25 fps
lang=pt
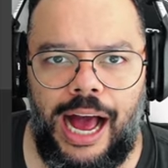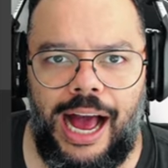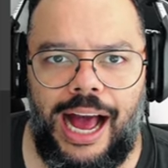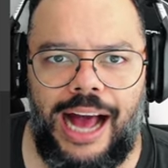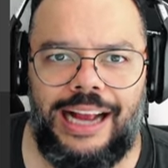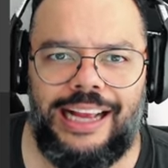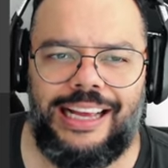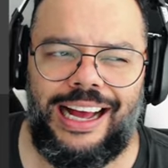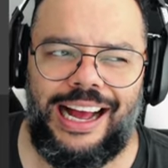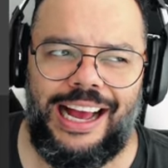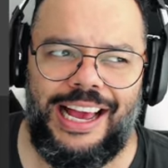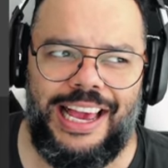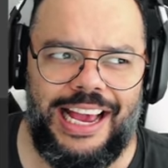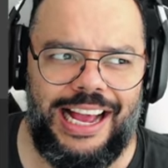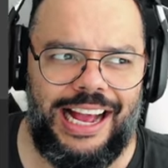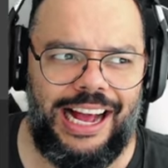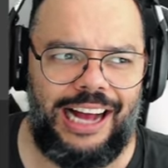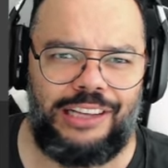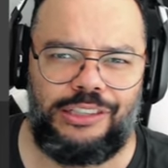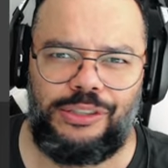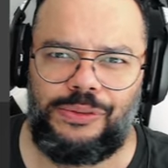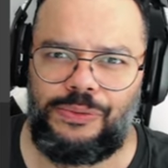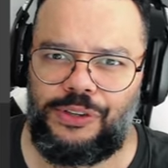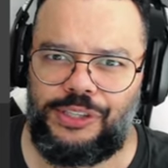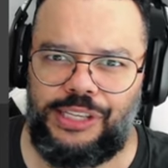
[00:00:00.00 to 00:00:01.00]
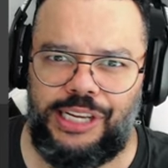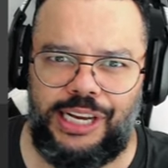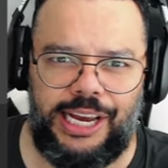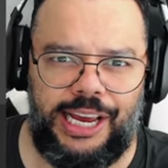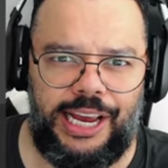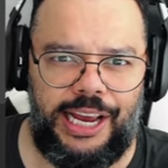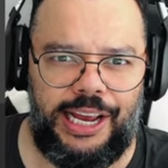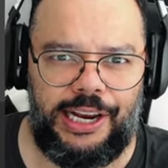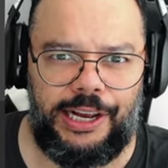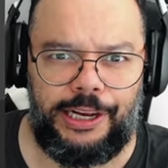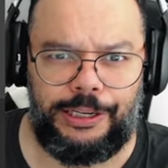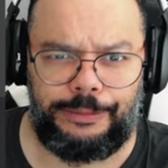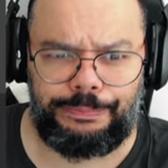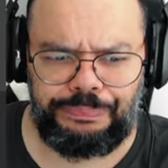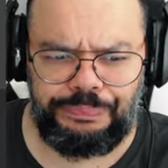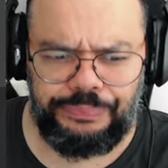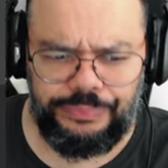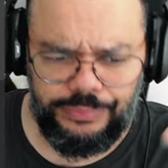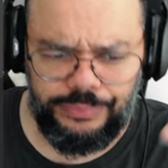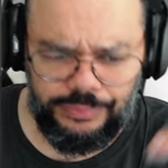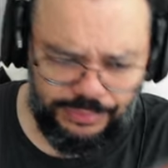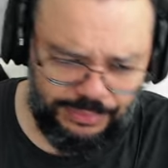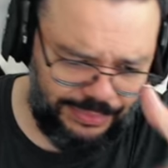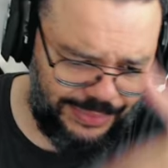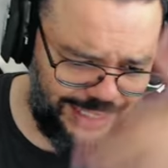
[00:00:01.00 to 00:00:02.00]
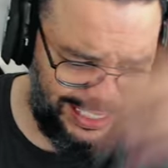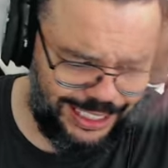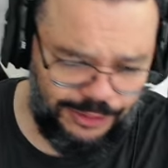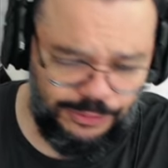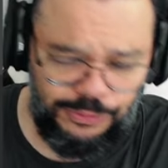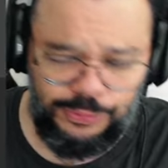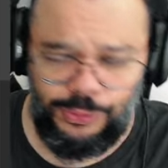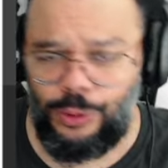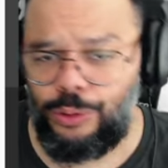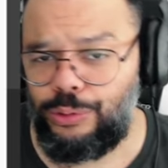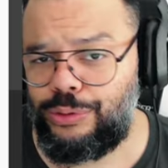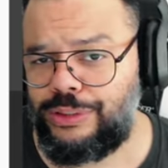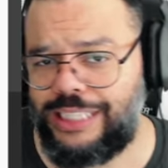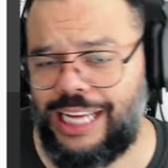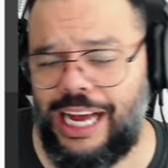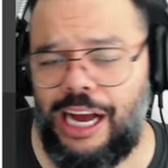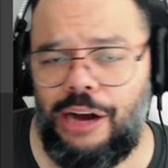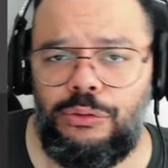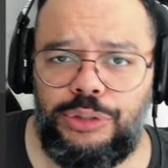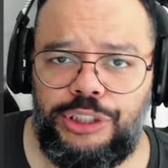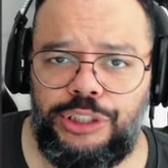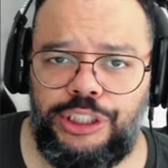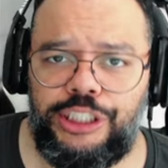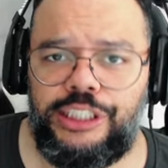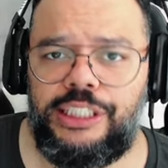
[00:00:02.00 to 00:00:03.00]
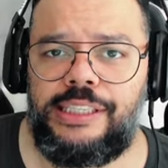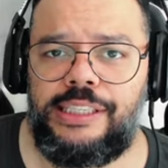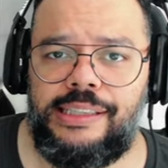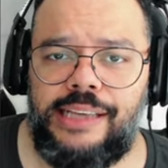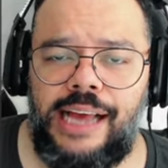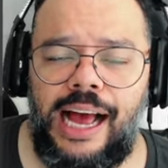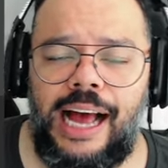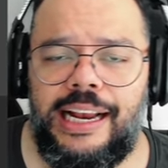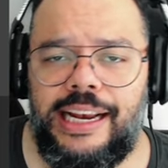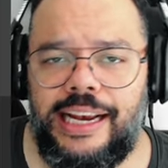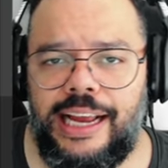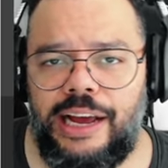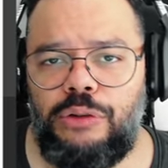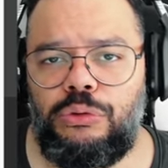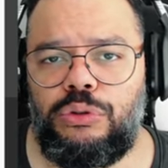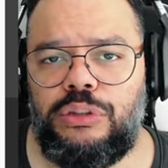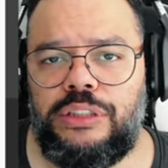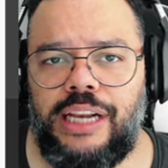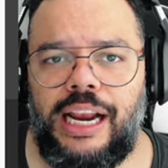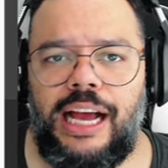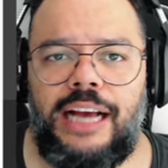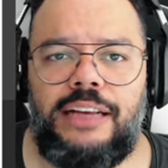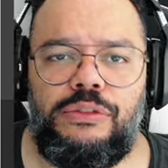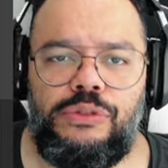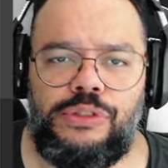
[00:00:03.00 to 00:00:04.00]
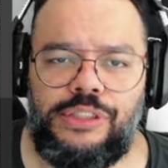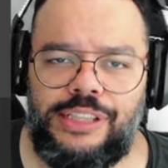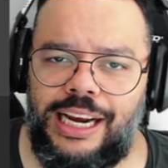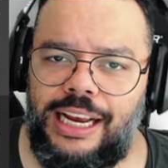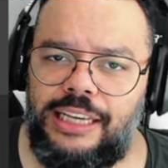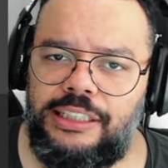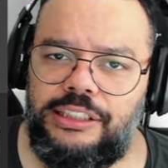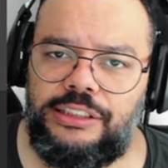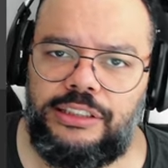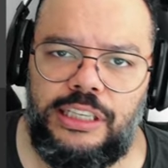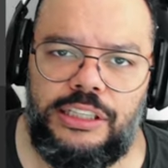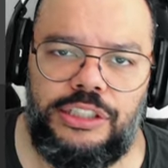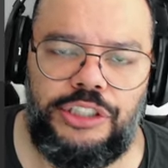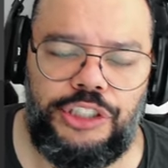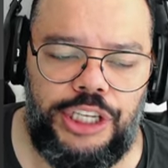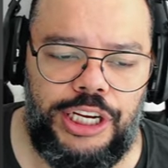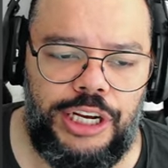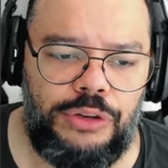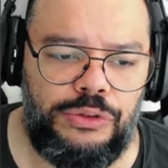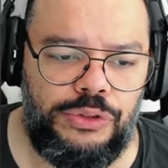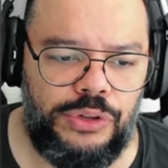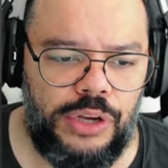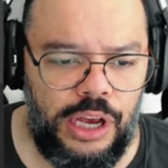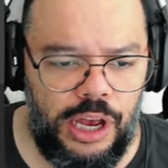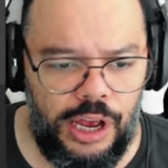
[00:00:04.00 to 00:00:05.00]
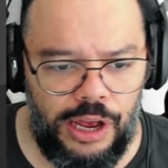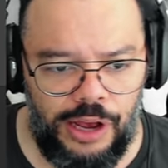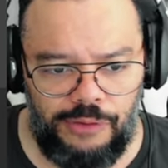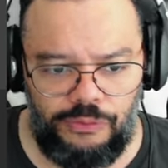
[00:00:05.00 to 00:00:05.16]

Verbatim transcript: Ah, aí caso você queira voltar a utilizar né, os trajes antigos,